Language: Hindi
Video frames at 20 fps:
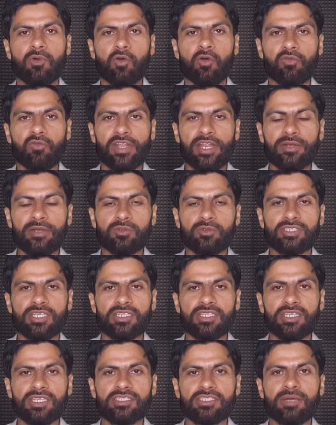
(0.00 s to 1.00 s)
ऑफलाइन हो
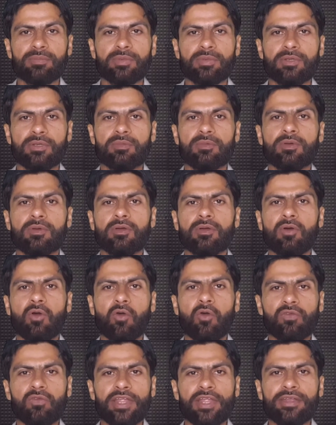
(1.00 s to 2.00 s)
जाते हैं या फिर
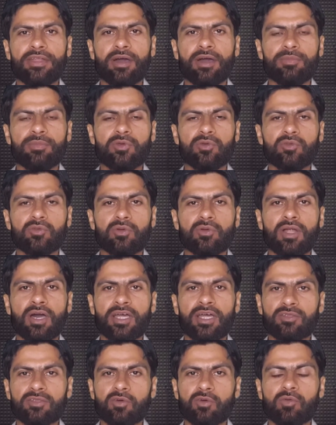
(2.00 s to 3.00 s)
ऑफलाइन ना भी हो तो
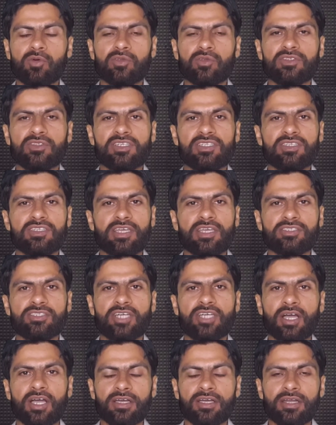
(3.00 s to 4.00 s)
रात को वो इतनी देर
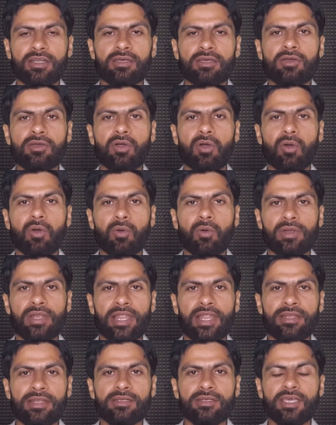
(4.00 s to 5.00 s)
जाकर
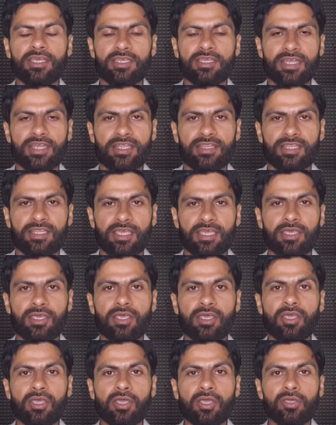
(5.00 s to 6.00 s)
ऑनलाइन नहीं रहते
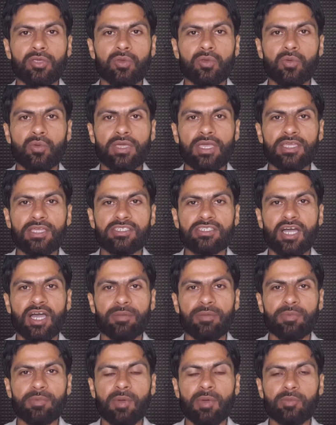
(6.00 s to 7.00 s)
क्योंकि
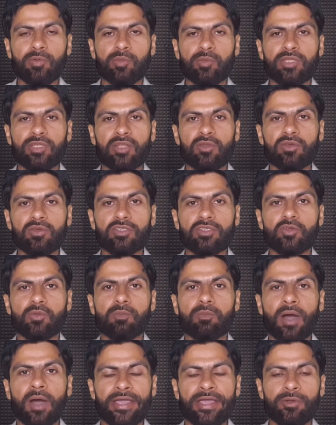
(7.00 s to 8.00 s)
यहाँ पे मैं आपको बता दूँ कि जो
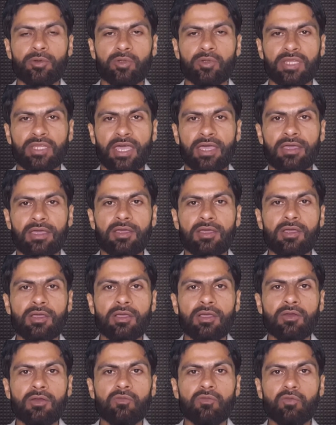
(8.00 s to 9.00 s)
बायर होता है
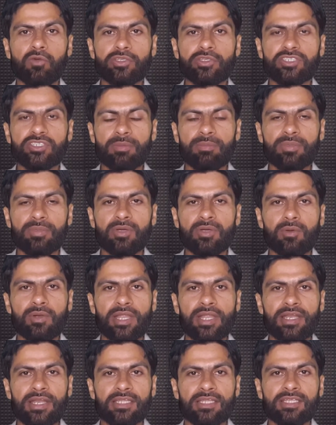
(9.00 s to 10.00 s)
वो जब भी
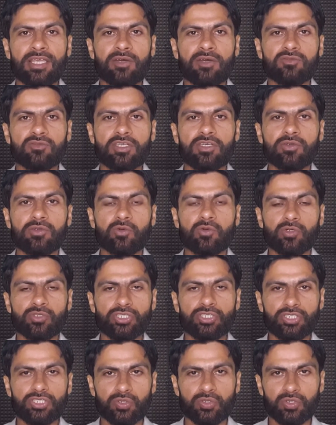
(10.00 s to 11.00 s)
ऑनलाइन आता है उसकी
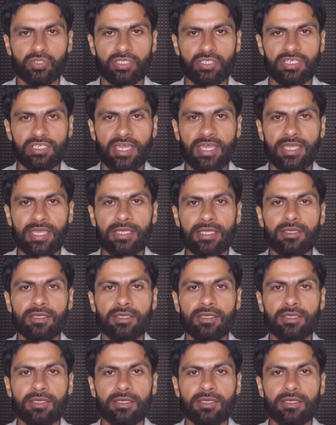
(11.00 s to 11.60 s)
कोशिश होती है